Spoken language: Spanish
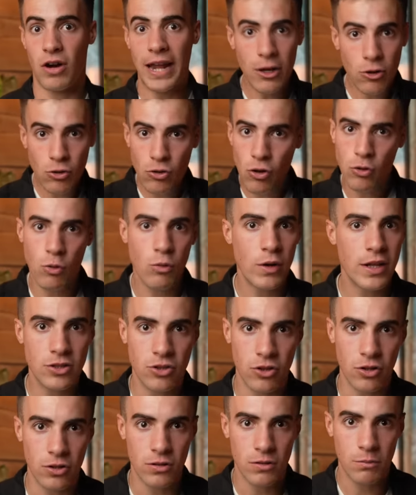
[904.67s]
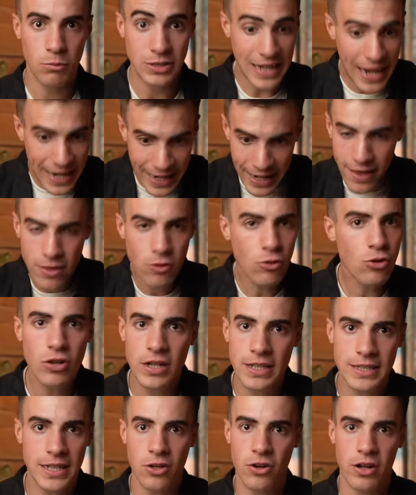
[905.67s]
Ahora conozco un entorno, pues agradezco lo
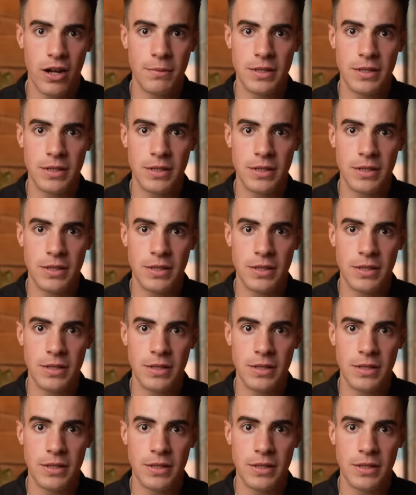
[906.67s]
que tengo ahora